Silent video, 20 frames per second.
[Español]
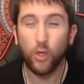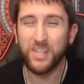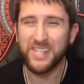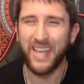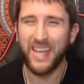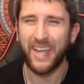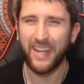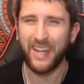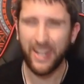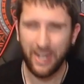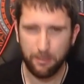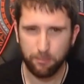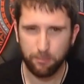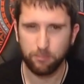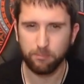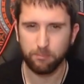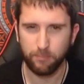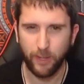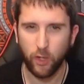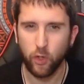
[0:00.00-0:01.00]
o que se
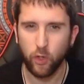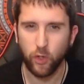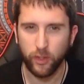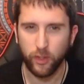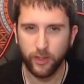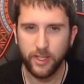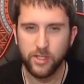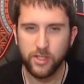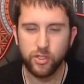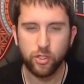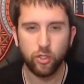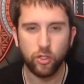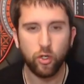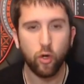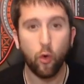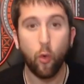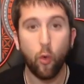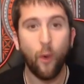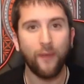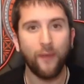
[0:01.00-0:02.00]
generan, mejor dicho,
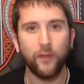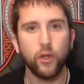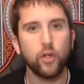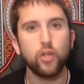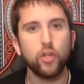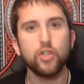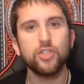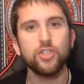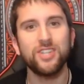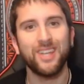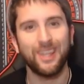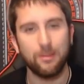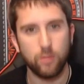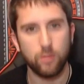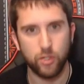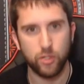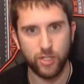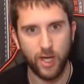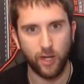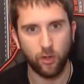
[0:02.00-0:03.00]
cuando no
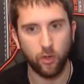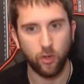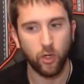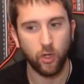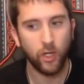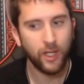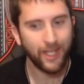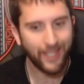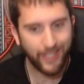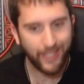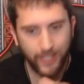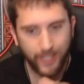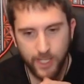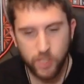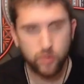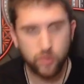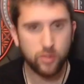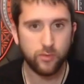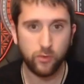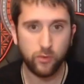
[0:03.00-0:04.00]
conseguimos algo. Y
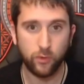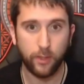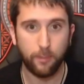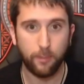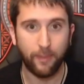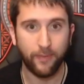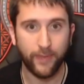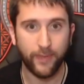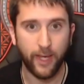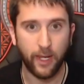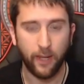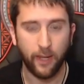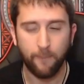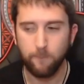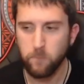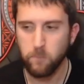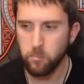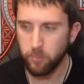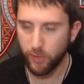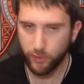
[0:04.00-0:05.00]
eso es fundamental.
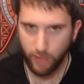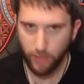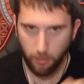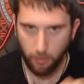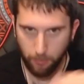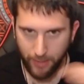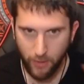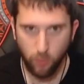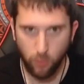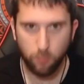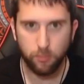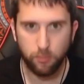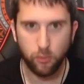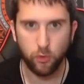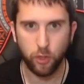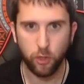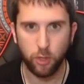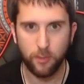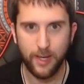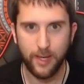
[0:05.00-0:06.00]
Pero también un
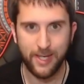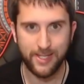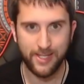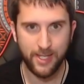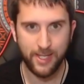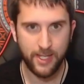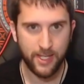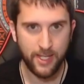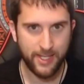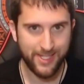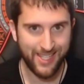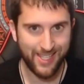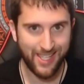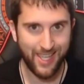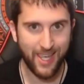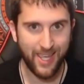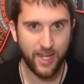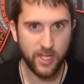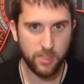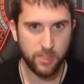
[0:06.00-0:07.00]
punto más,
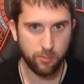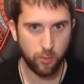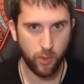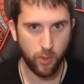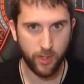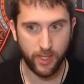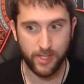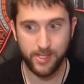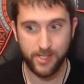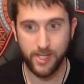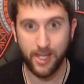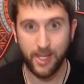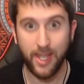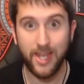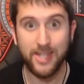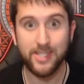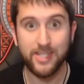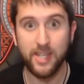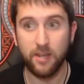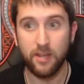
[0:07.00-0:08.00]
si quieres puedes, si
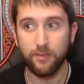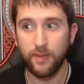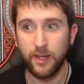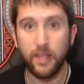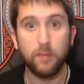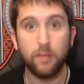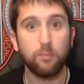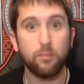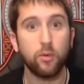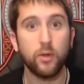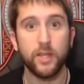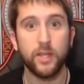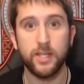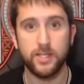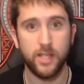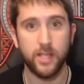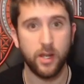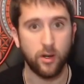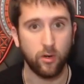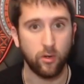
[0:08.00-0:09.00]
quieres ser feliz
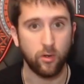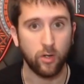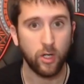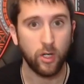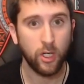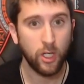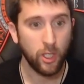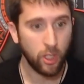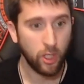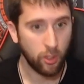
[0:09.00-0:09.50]
puedes serlo.